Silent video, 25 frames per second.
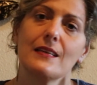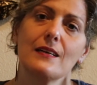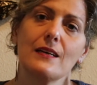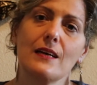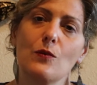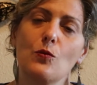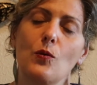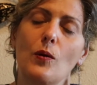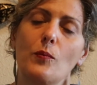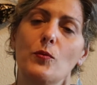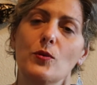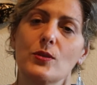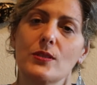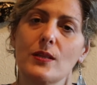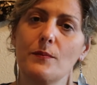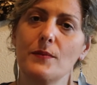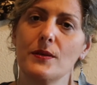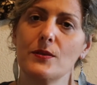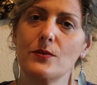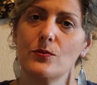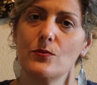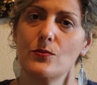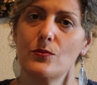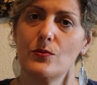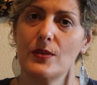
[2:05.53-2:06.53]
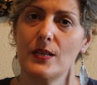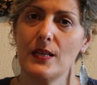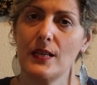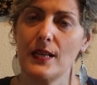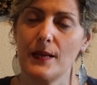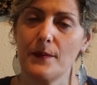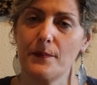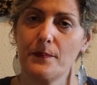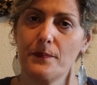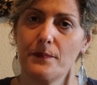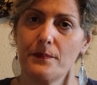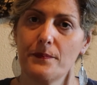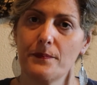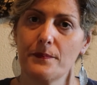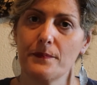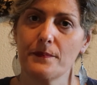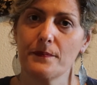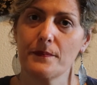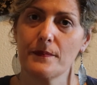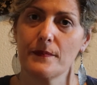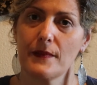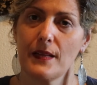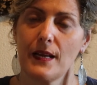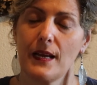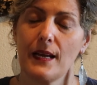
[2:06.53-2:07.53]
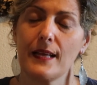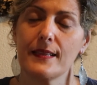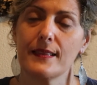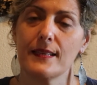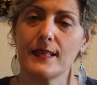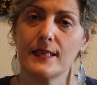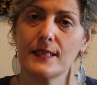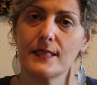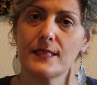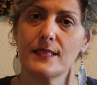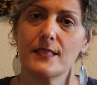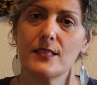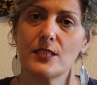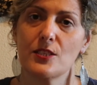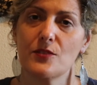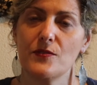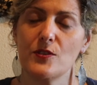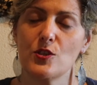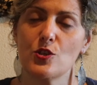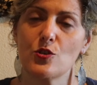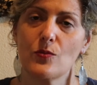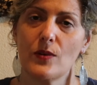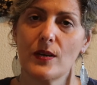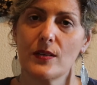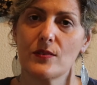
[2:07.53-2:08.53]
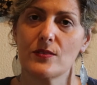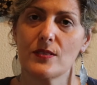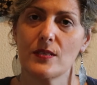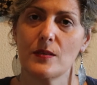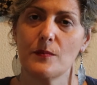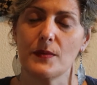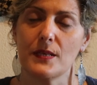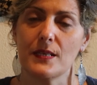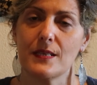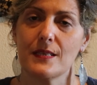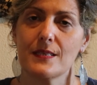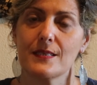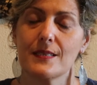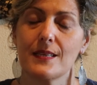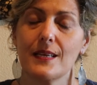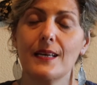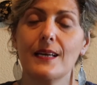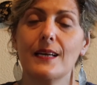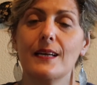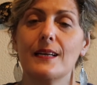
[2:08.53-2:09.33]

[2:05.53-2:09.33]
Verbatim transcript: a, o abortamento do neném a, antes das 24 semanas.